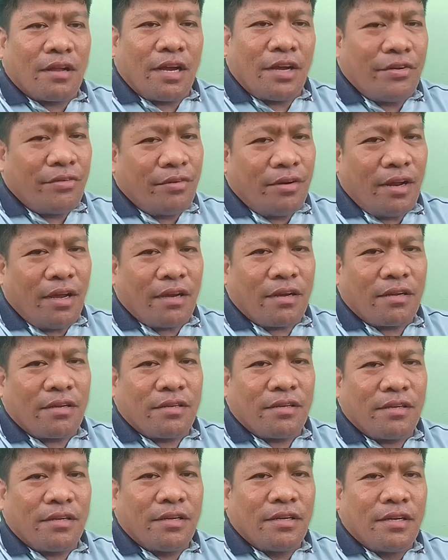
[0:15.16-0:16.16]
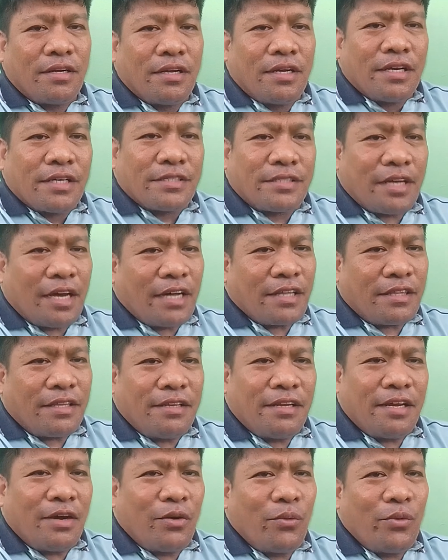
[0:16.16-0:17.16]
Ganun lang. Sa
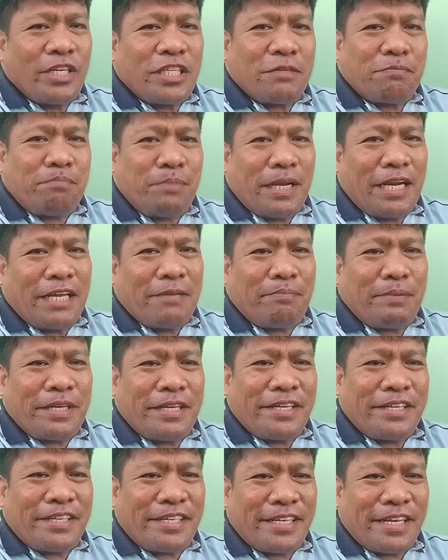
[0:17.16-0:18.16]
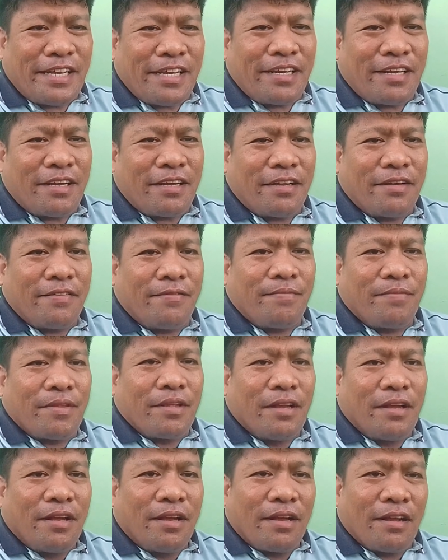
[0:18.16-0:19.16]
atin ang West Philippine Sea.
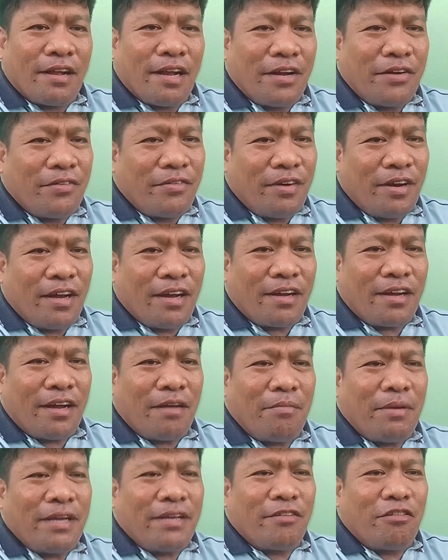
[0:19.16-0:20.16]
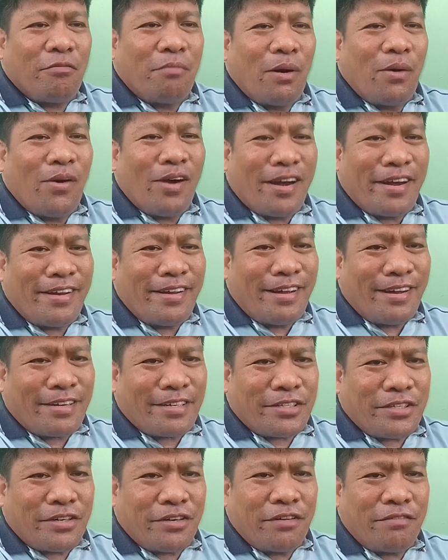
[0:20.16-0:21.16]
Ganun lang. Abay, gumawa ka ng
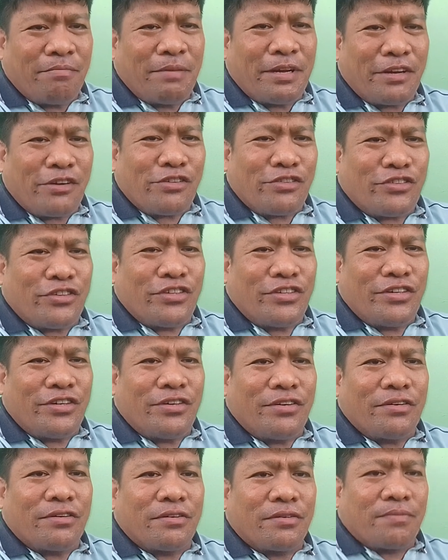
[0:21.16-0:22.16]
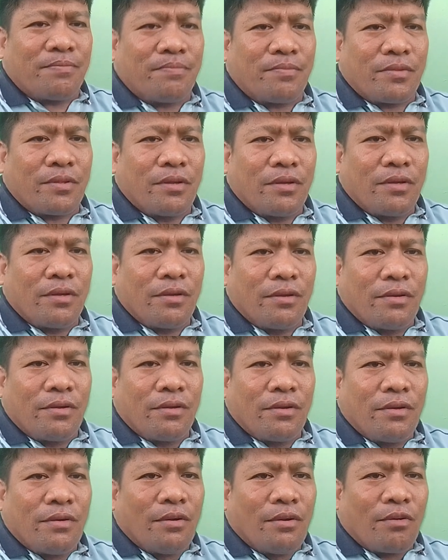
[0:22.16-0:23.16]
aksyon, Marcos Jr.
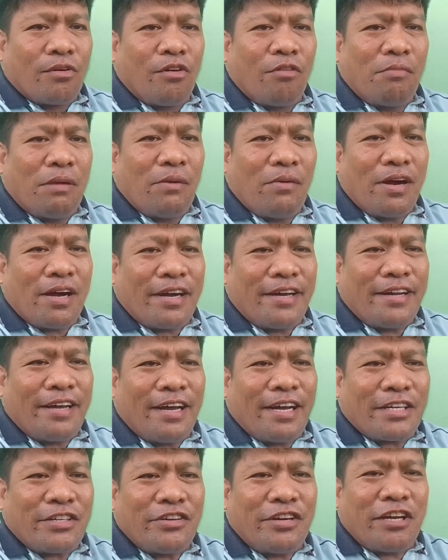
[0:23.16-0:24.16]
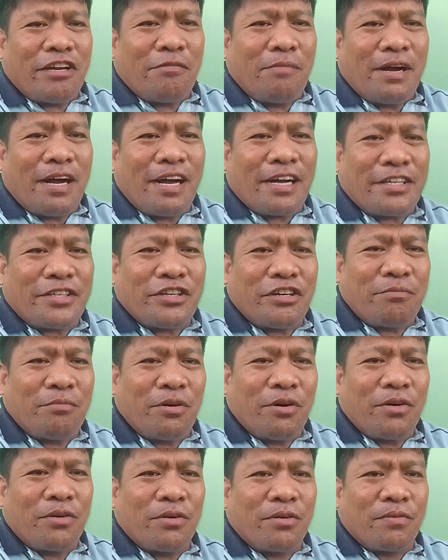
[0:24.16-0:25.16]
Gumawa ka ng aksyon. Ano bang
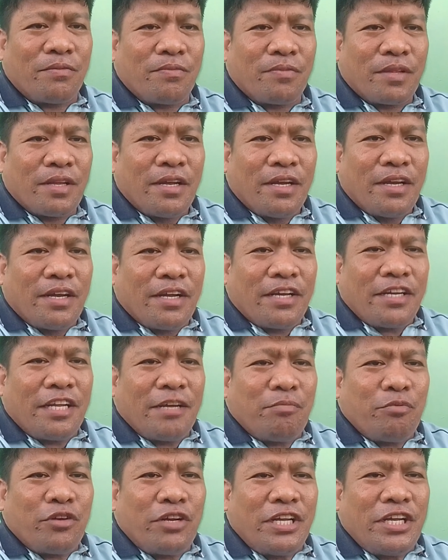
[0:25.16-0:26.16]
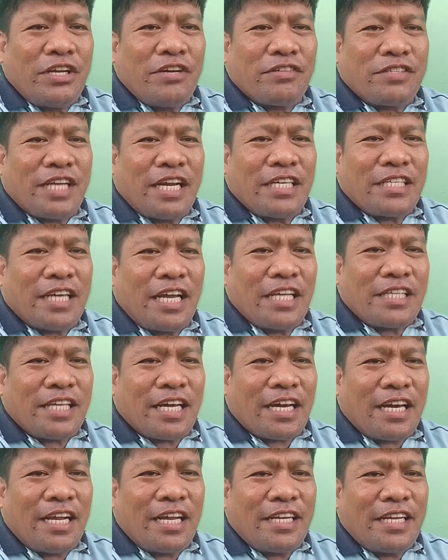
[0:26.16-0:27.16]
aksyon mo? Hindi pwede yung
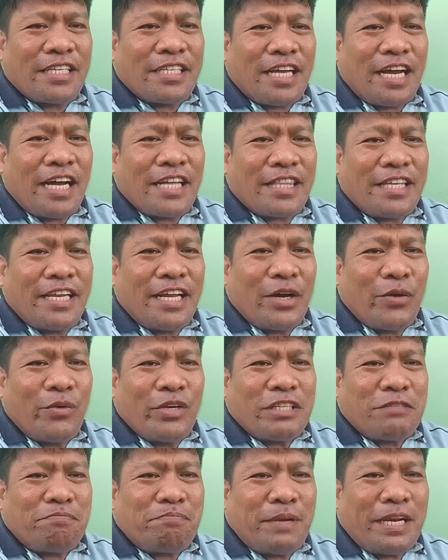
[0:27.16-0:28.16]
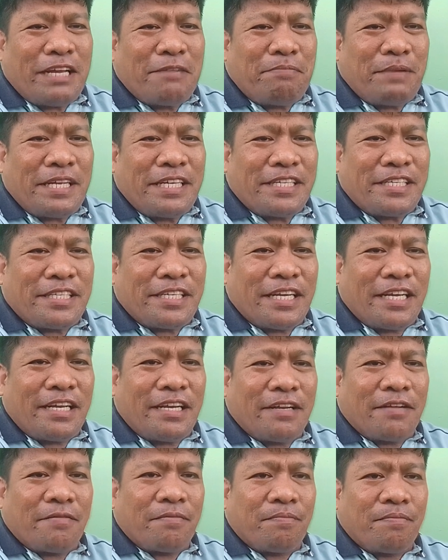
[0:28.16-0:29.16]
sinasalita ka lang na sa atin ang West Philippine
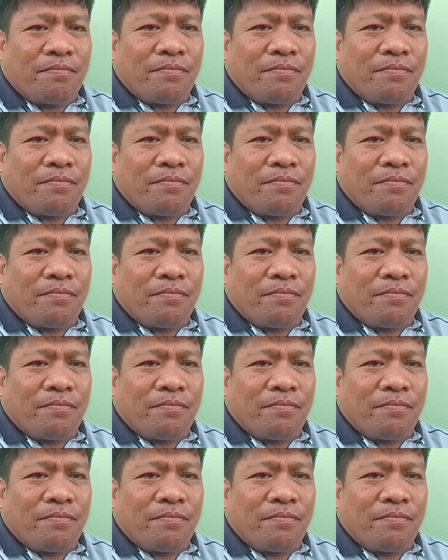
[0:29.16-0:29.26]
Sea